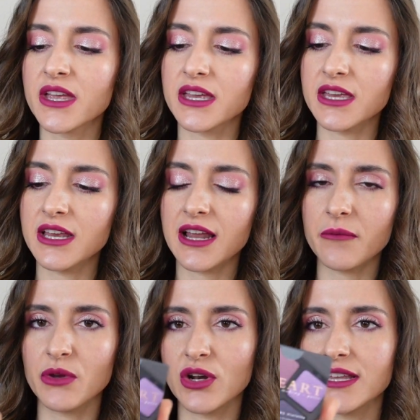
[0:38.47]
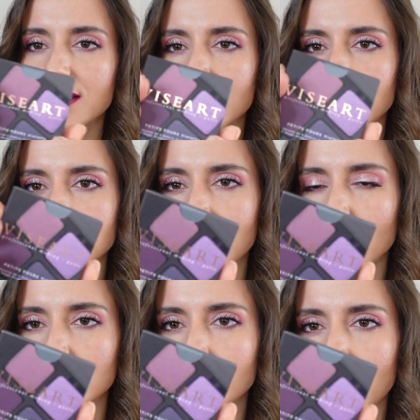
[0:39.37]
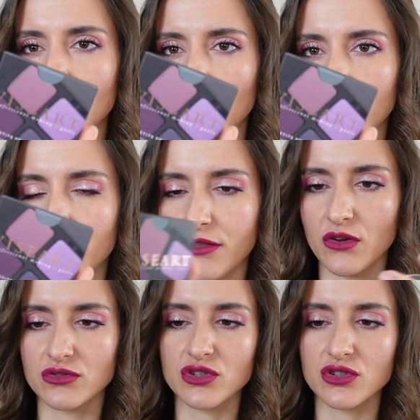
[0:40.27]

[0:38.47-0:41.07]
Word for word: y la violeta, que es de la última colección.